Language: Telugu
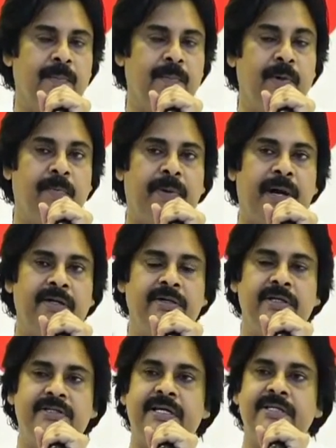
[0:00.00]
నేను ఎప్పుడు
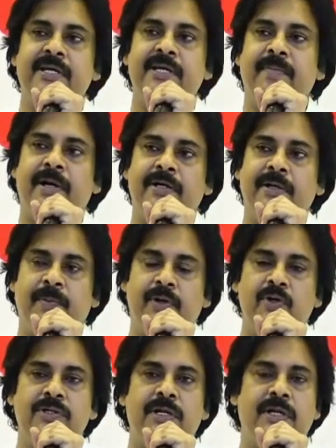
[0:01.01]
పార్టీ జనసేన పార్టీ
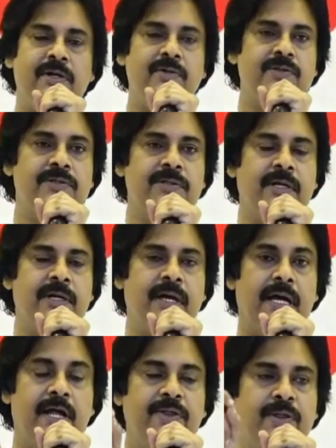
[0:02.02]
ప్రయోజనాలు ఆలోచించాలా
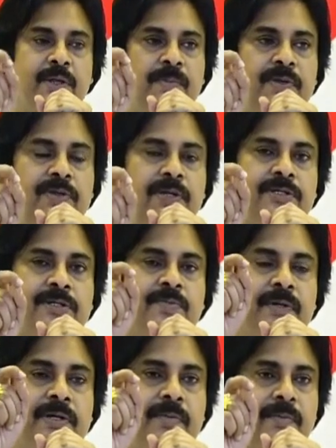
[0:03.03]
ఆంధ్రప్రదేశ్
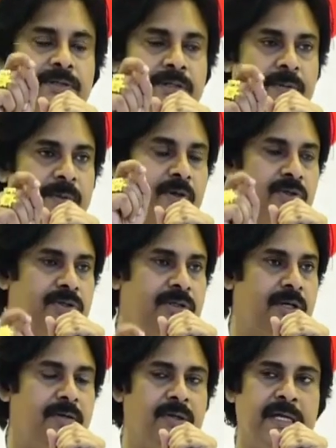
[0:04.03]
ప్రజల
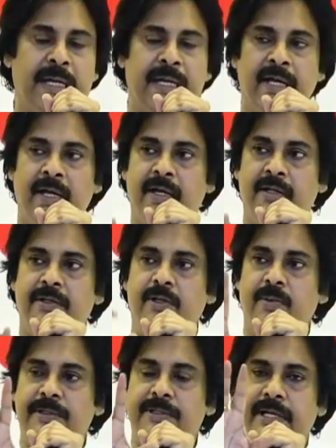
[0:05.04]
ప్రయోజనాలు
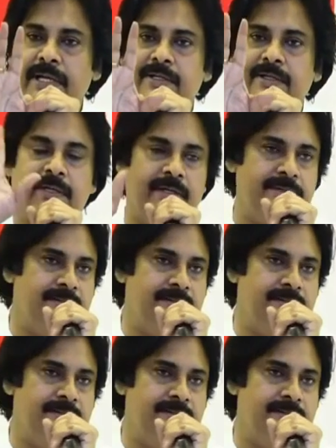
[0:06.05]
తెలుగు ప్రజల ఐక్యత